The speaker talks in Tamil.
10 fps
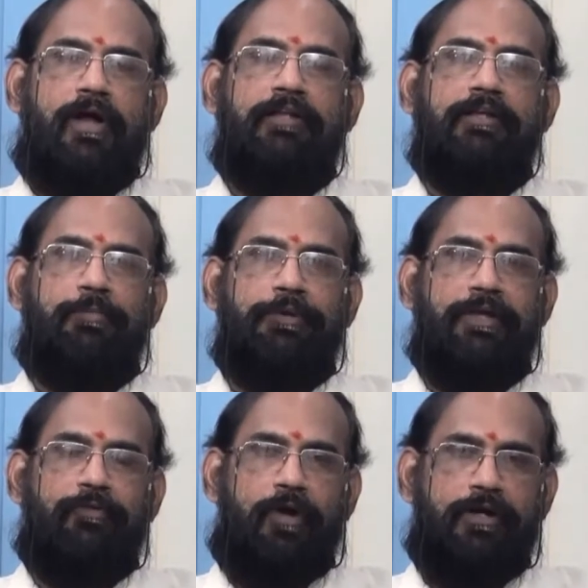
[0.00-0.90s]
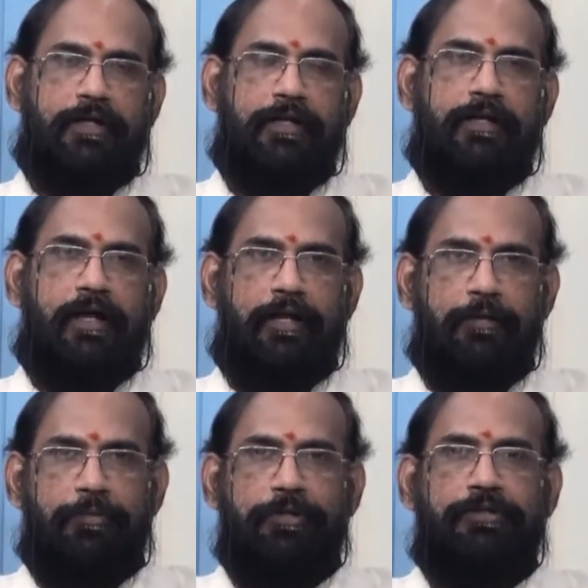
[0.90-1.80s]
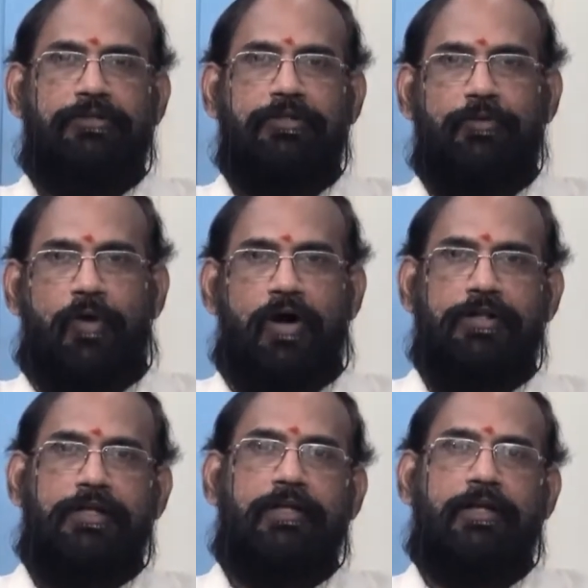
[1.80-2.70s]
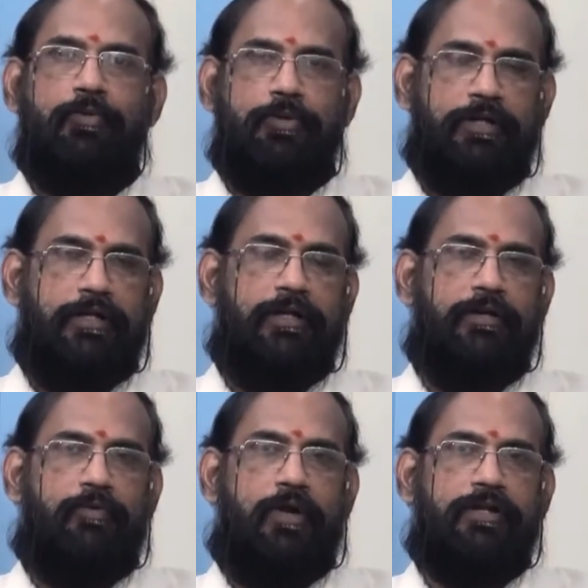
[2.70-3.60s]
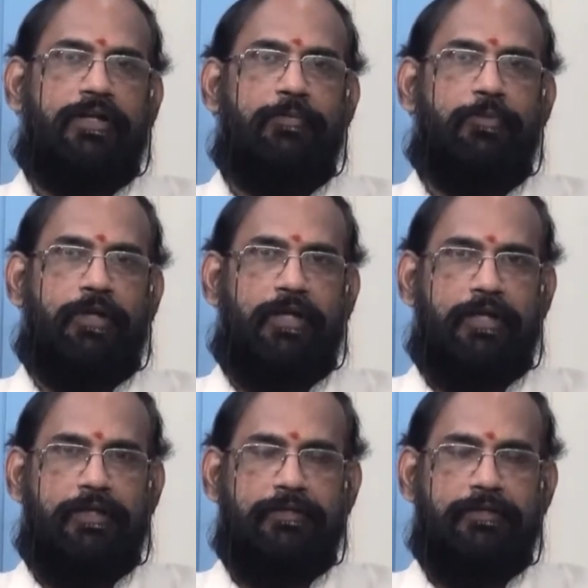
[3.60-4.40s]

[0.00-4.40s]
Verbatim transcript: அதை அப்படியே வாழ்க்கையில் கடைபிடித்து வாழுகிற ஒரு வாழ்க்கை முறையை